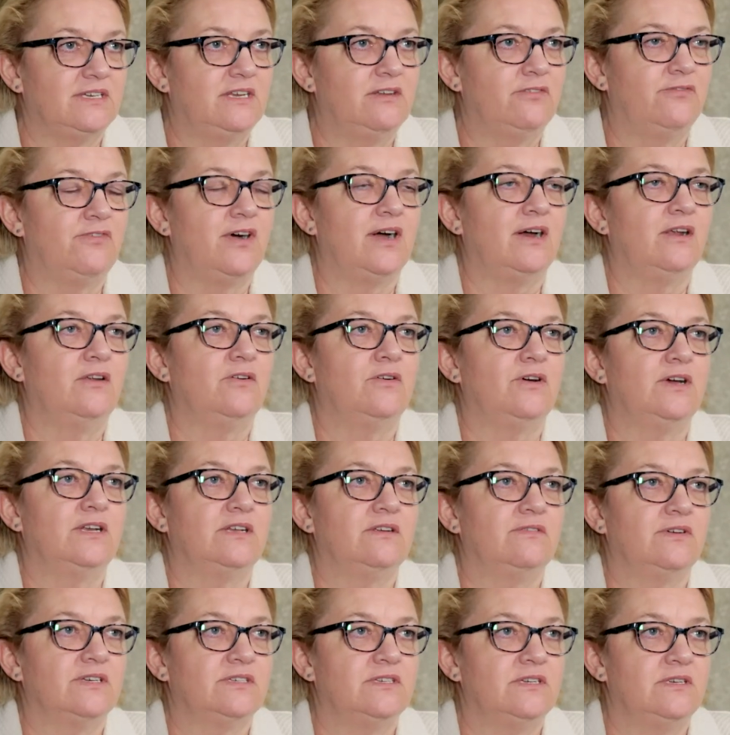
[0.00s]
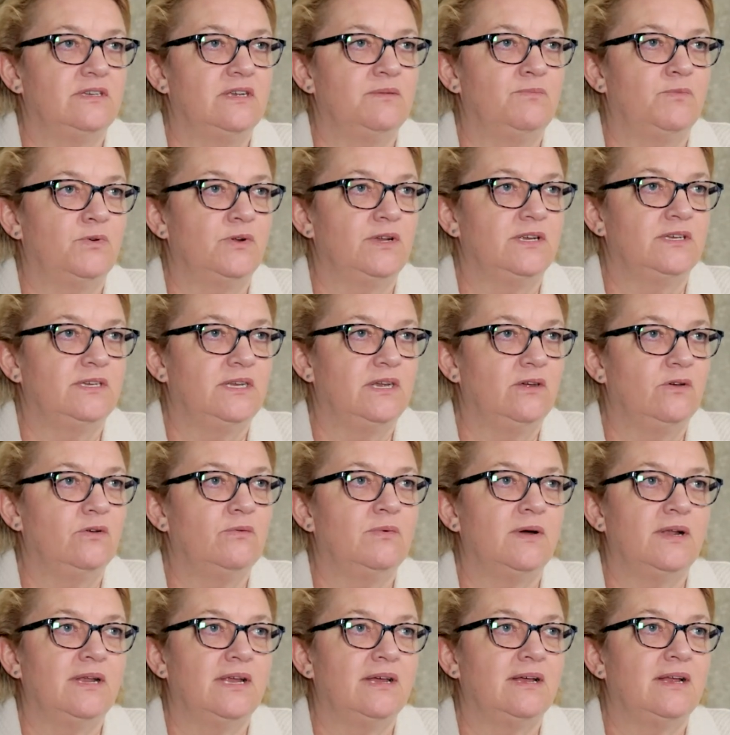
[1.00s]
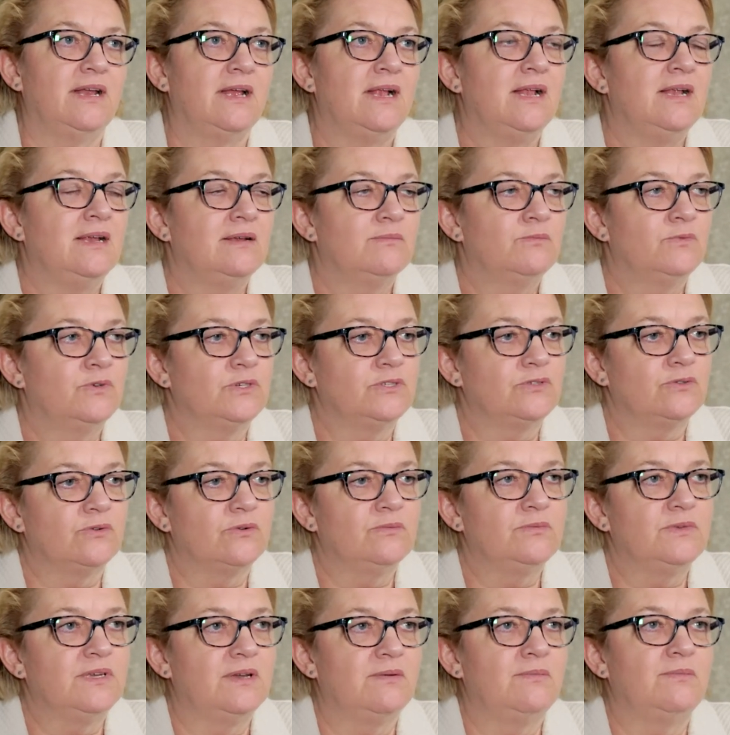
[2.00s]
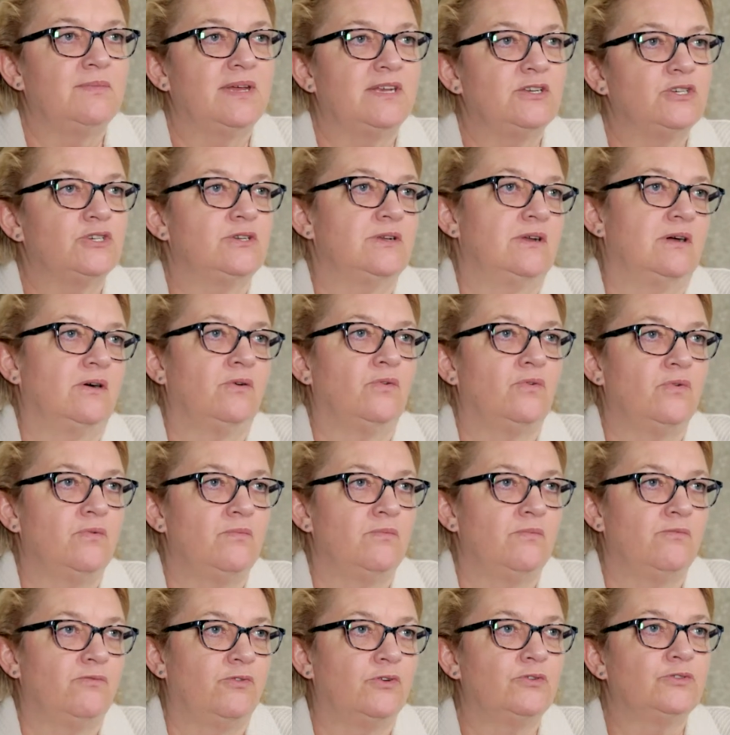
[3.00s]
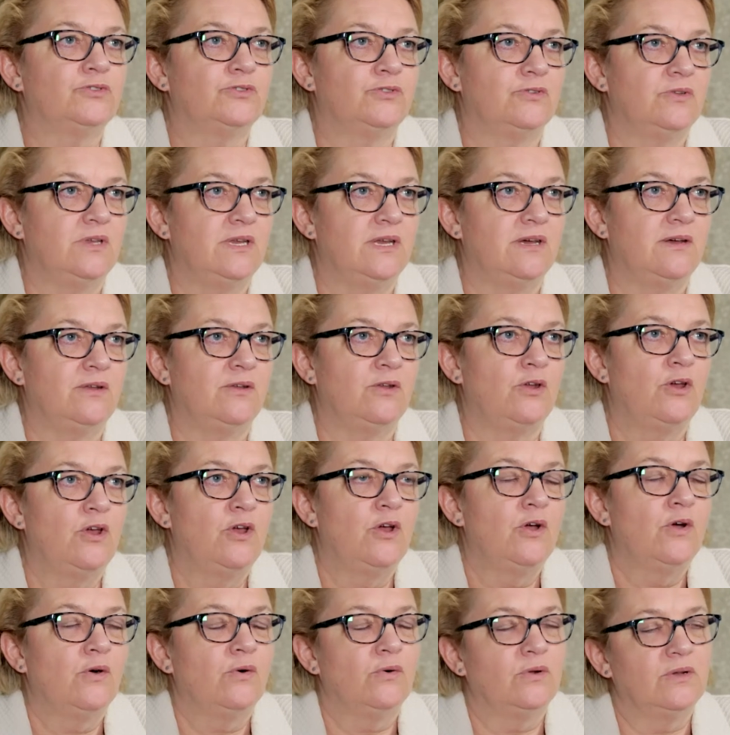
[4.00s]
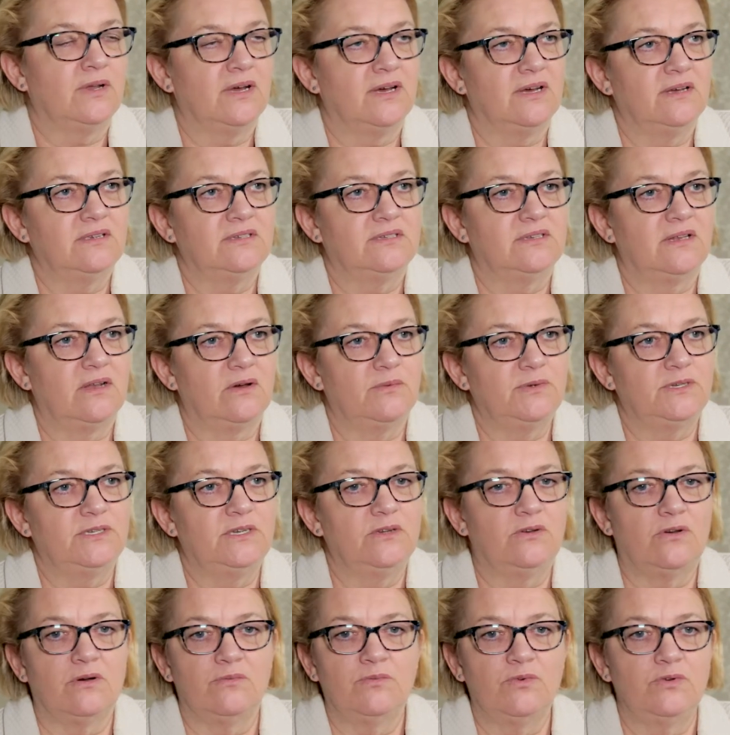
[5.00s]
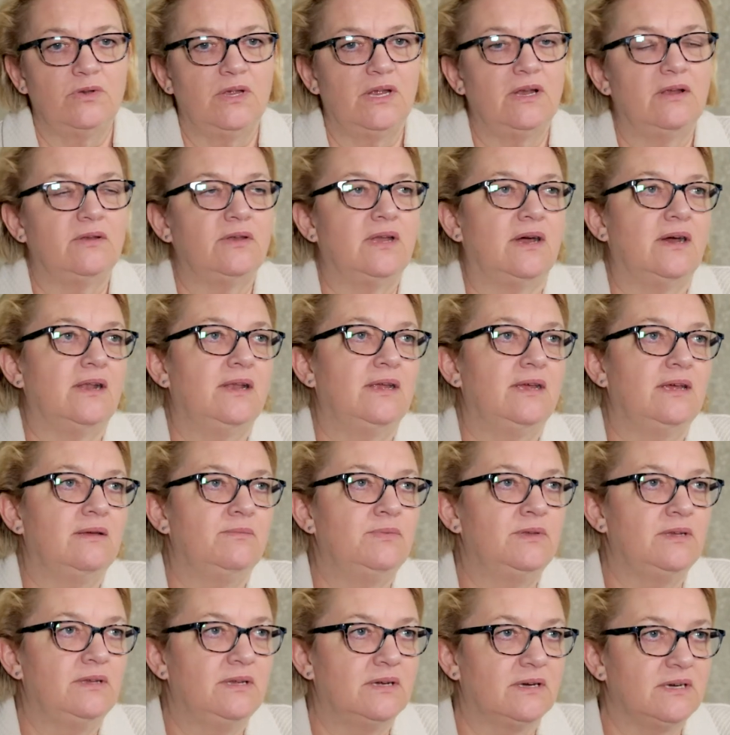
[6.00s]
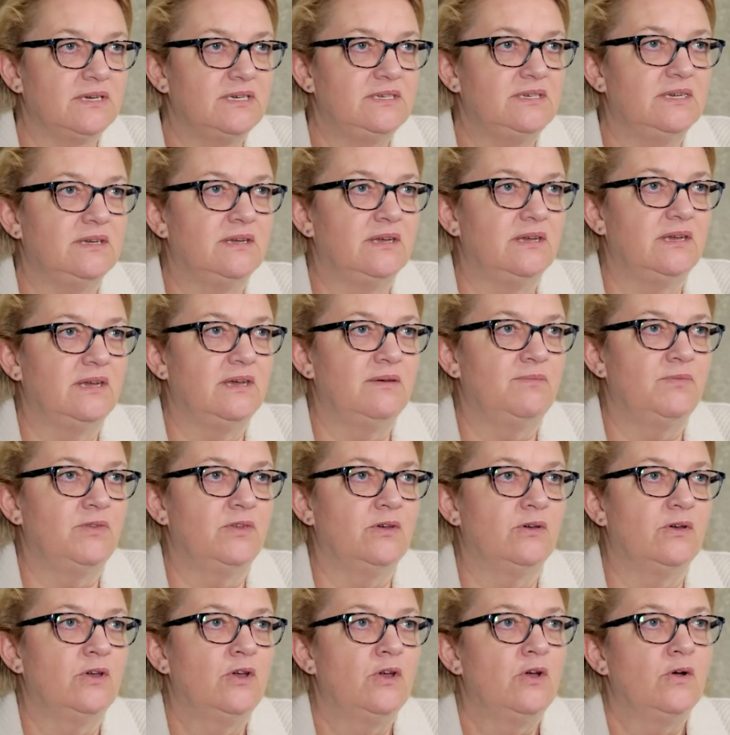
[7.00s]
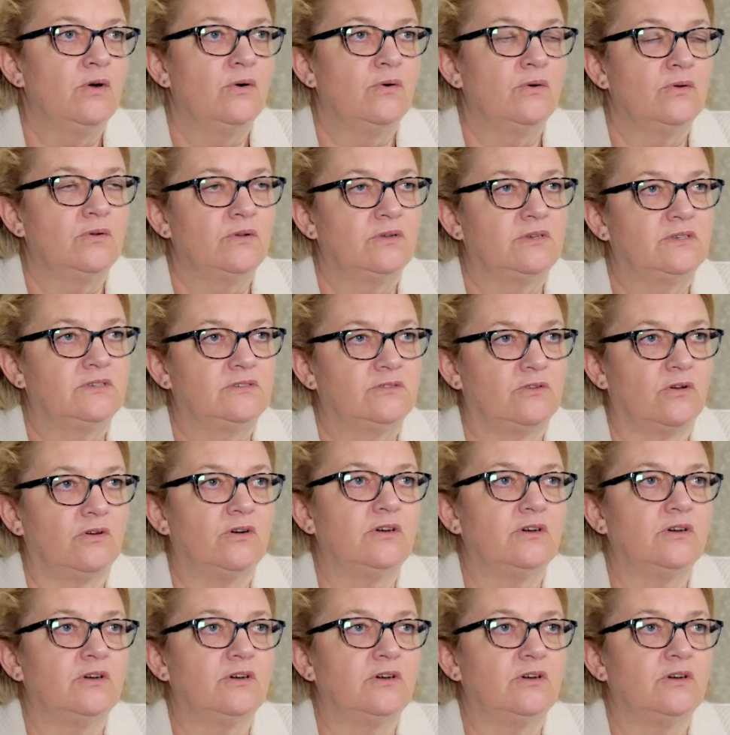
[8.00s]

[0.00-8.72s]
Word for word: sich die Fachleute, was sich die Politik überlegt, muss um den Menschen herum funktionieren. Und da ist, glaube ich, die kommunale Ebene die richtige Ebene und